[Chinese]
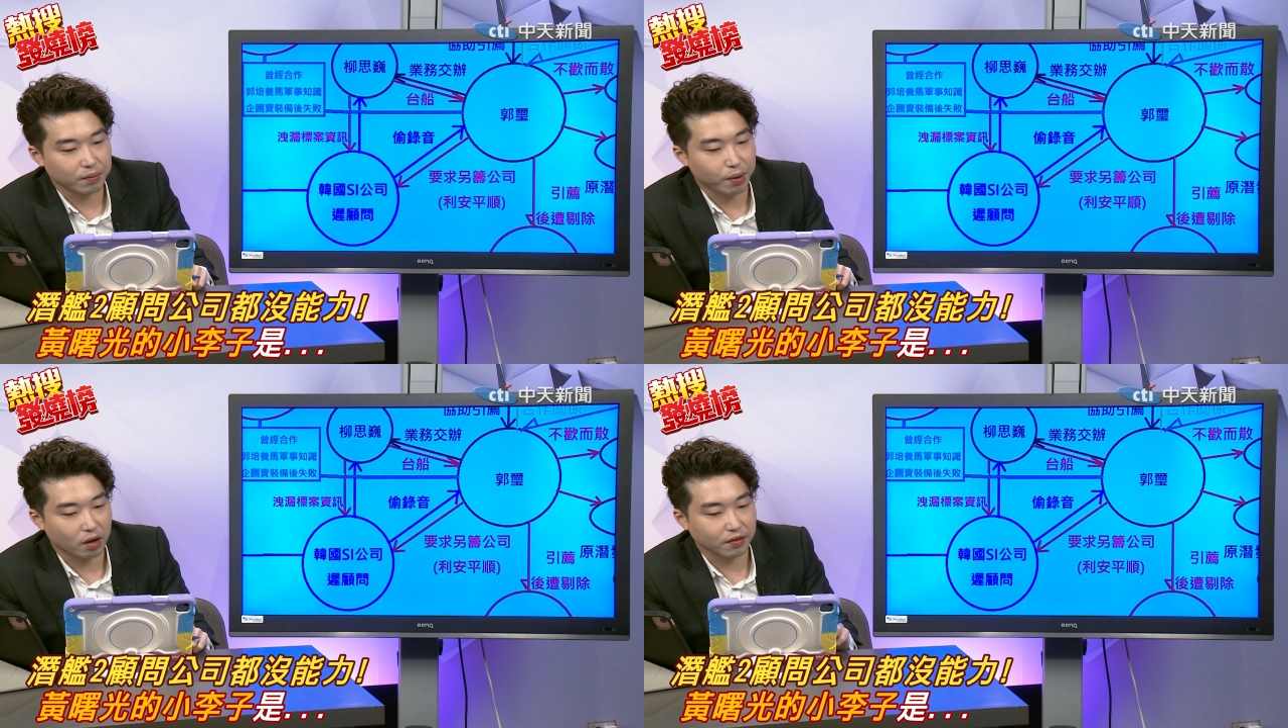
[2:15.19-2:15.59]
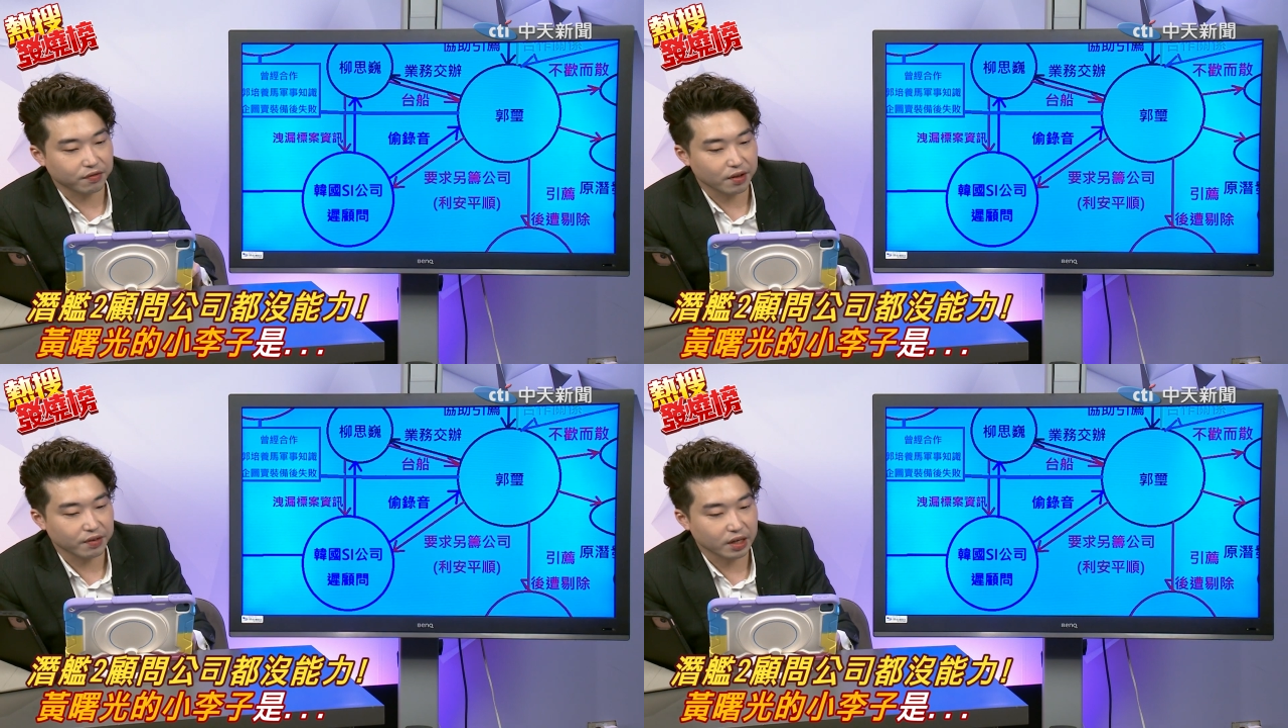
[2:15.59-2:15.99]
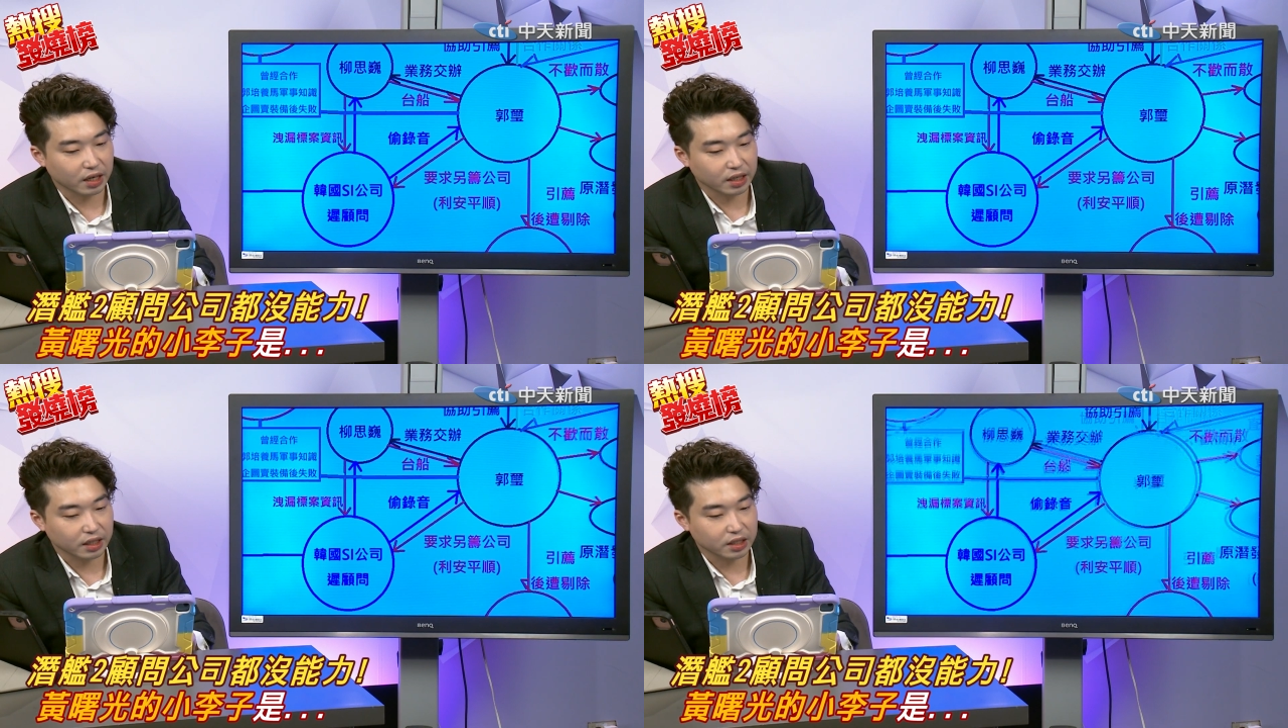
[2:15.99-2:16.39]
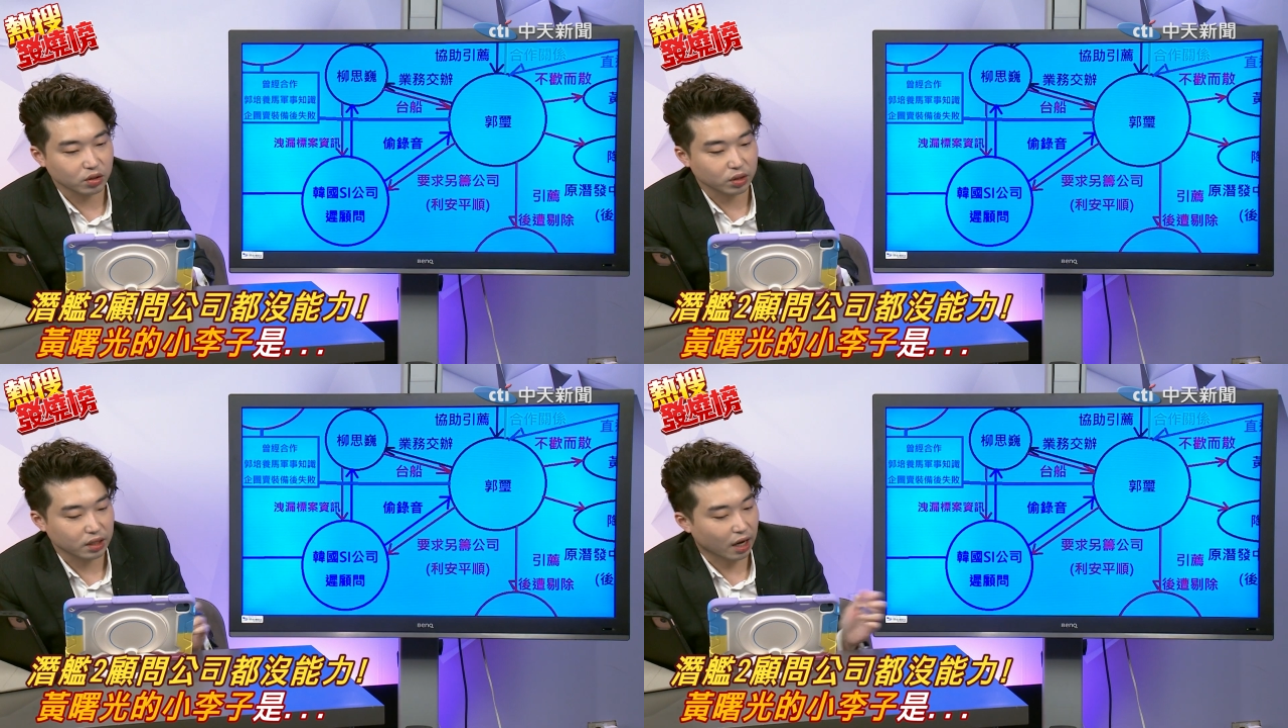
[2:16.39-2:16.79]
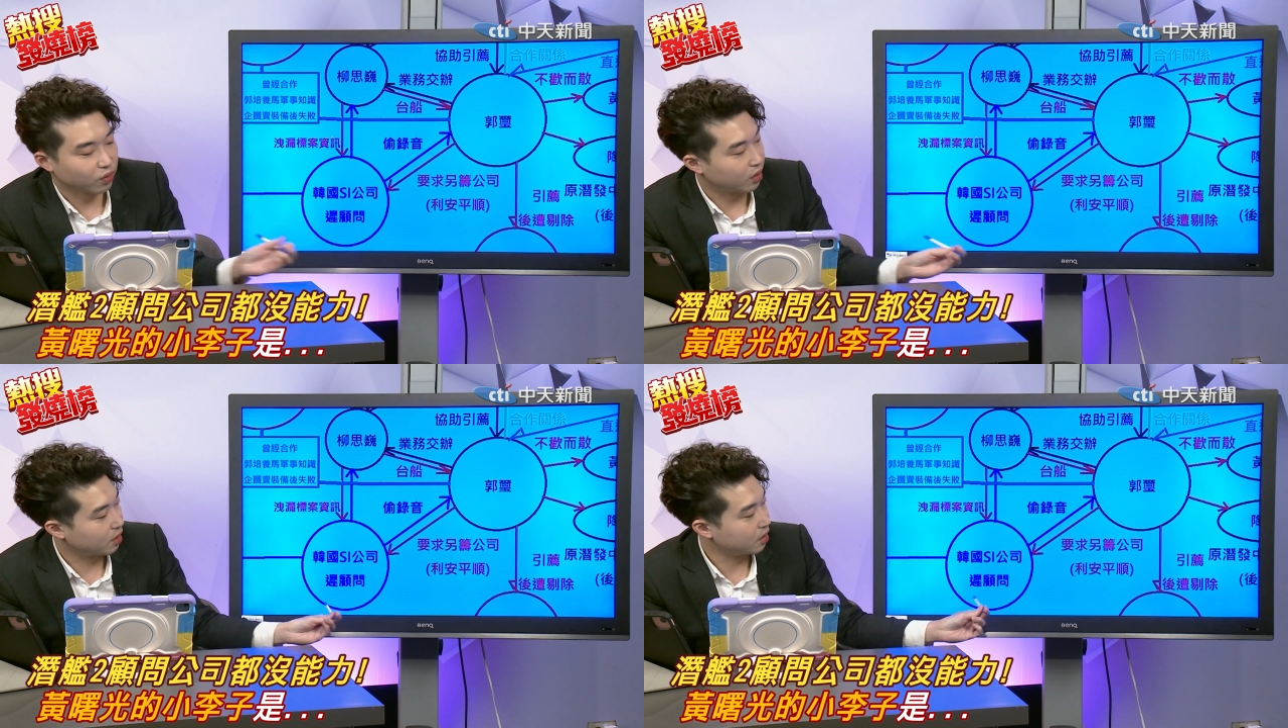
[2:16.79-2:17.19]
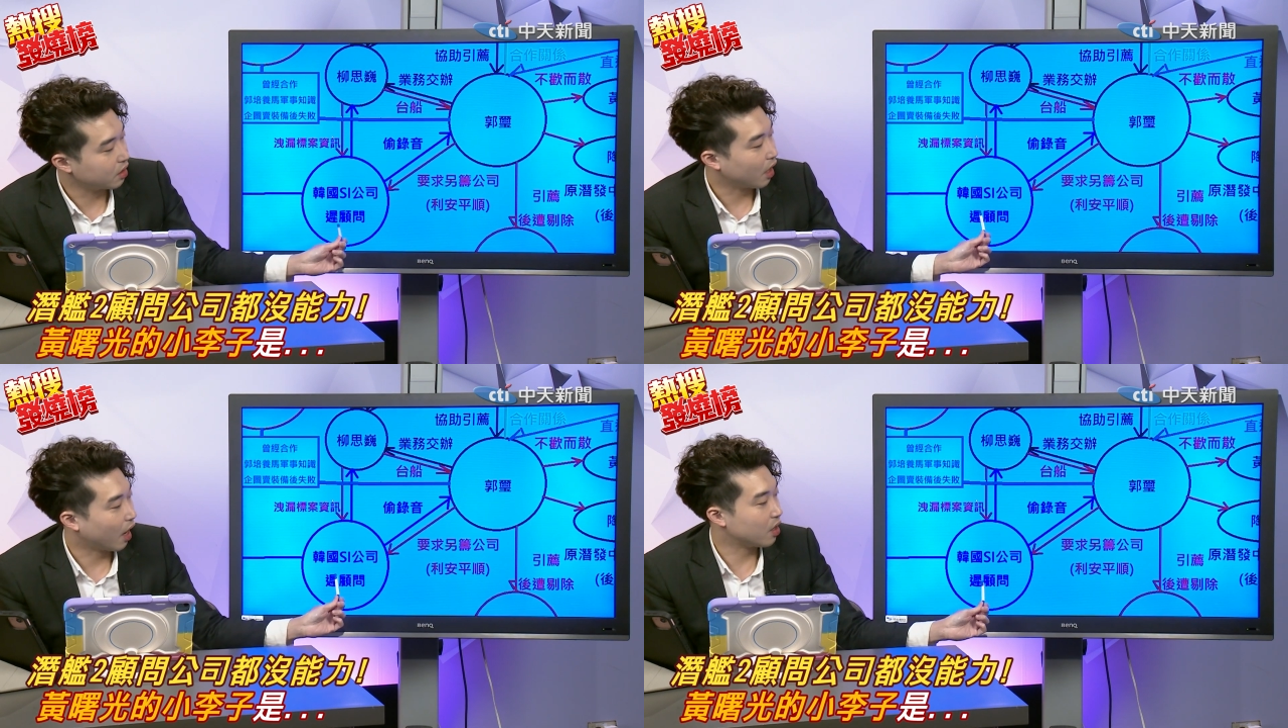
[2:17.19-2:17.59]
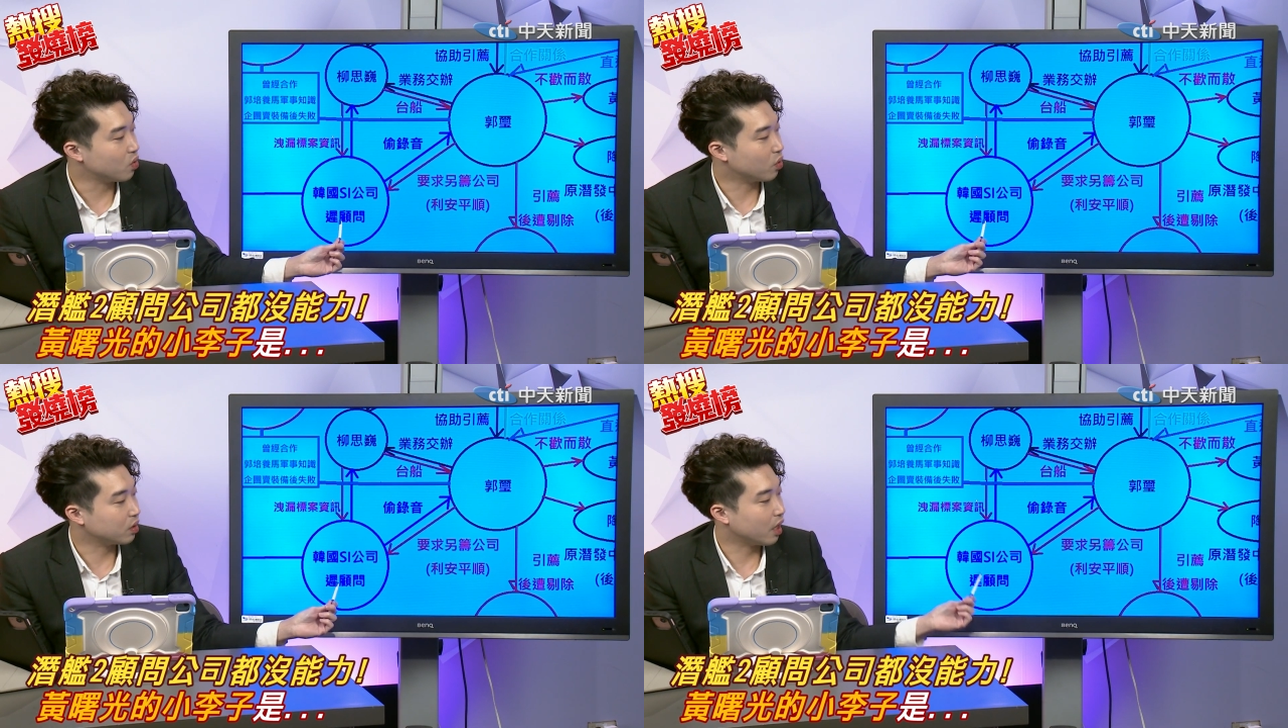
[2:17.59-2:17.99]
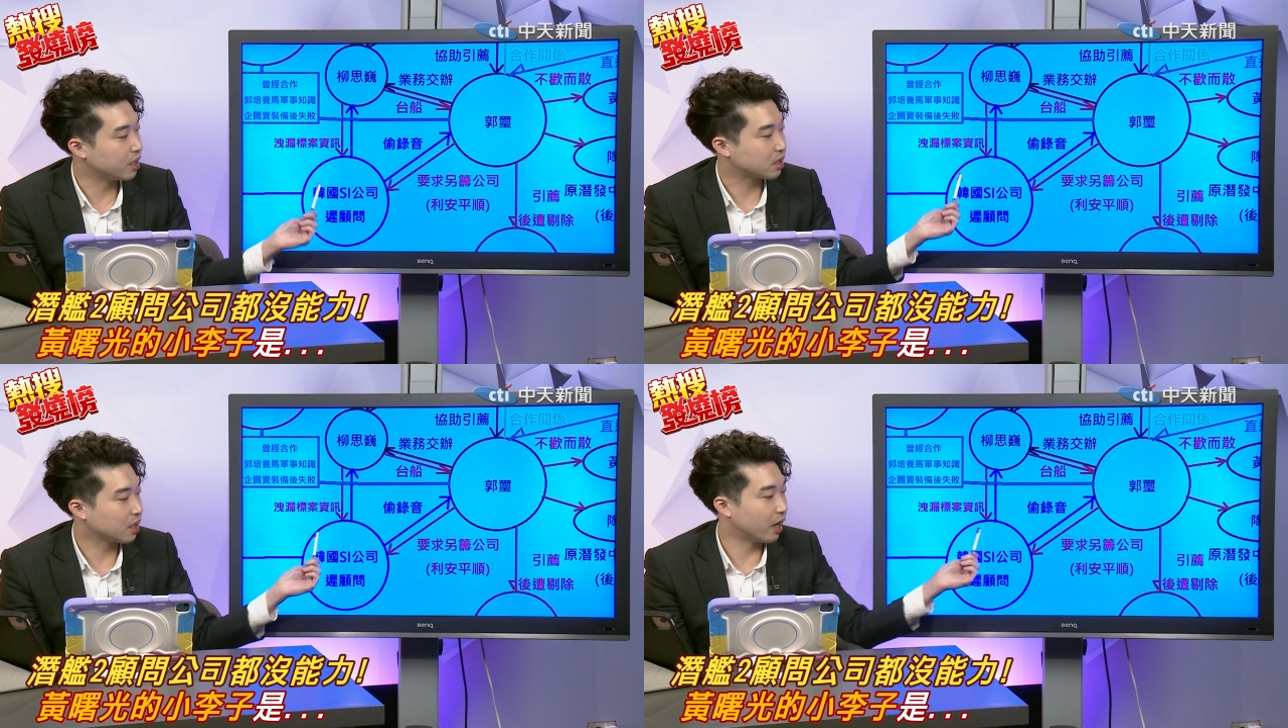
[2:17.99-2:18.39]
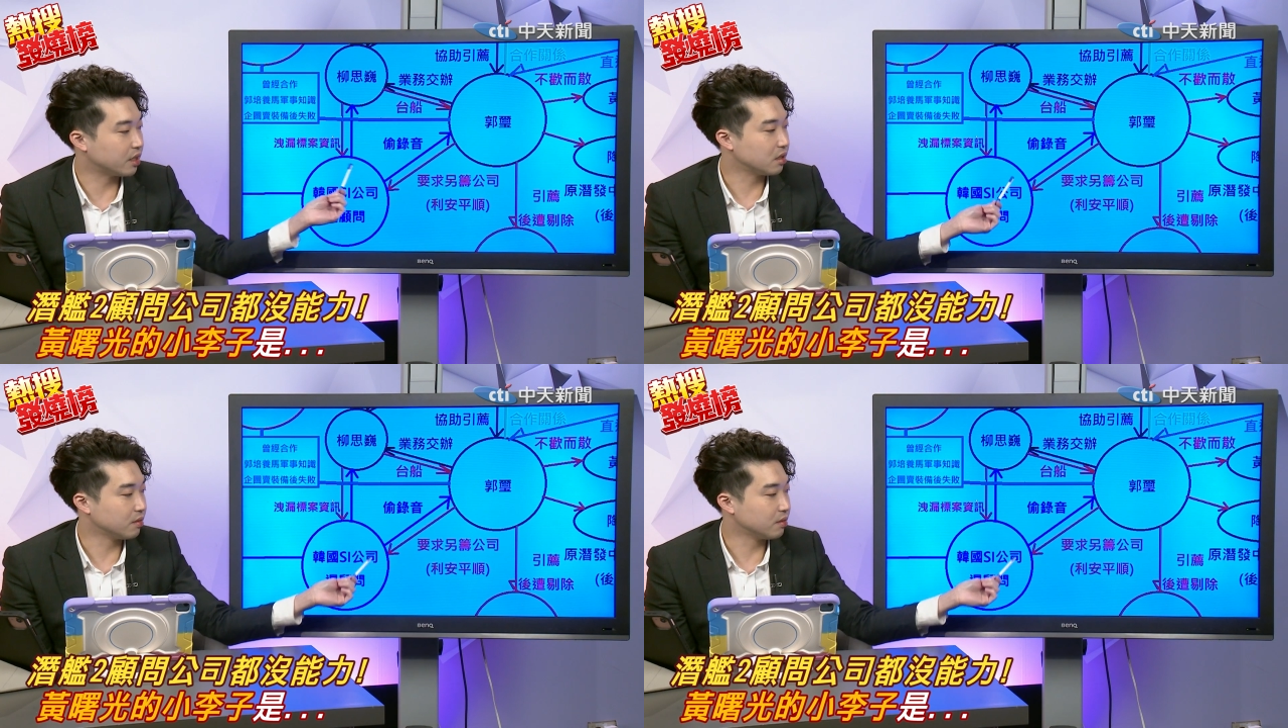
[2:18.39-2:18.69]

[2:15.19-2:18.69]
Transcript: 爆得沸沸扬扬的一个最大原因。韩国的 S I，